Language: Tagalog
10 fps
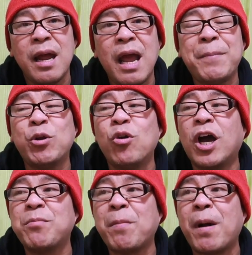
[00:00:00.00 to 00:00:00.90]
Eh, paano
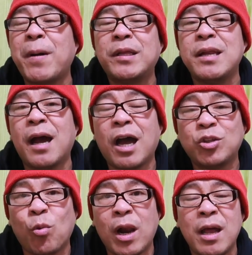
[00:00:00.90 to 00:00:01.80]
ka kayo mababati ng
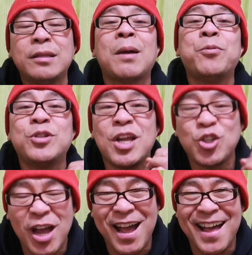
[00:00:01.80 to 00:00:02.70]
aktual? Tapos na
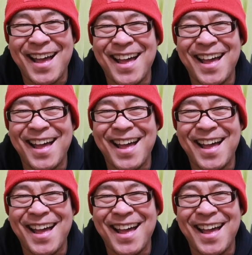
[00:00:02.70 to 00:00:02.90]
siya.